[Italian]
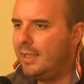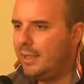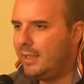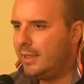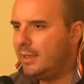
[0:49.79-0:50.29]

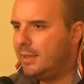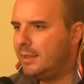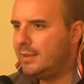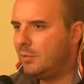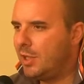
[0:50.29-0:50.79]
e eh,
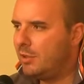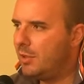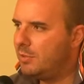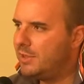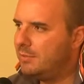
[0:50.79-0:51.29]
stiamo dando
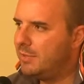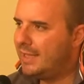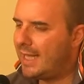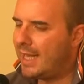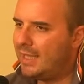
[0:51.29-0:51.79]
la
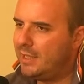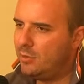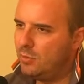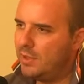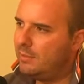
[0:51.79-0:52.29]
possibilità a
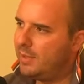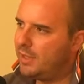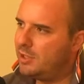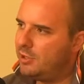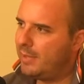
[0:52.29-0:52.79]
chiunque di
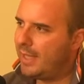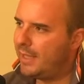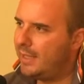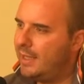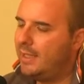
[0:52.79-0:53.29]

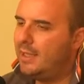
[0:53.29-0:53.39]
partecipare